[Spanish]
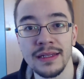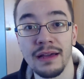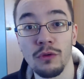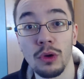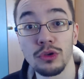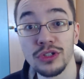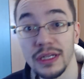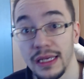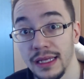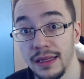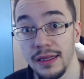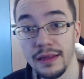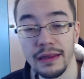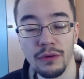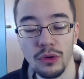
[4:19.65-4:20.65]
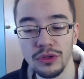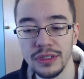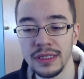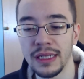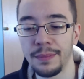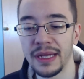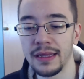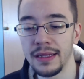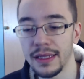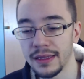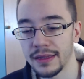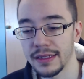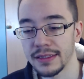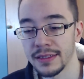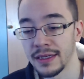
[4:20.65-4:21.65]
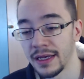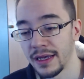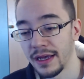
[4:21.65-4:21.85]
de juegos indie, de juegos independientes,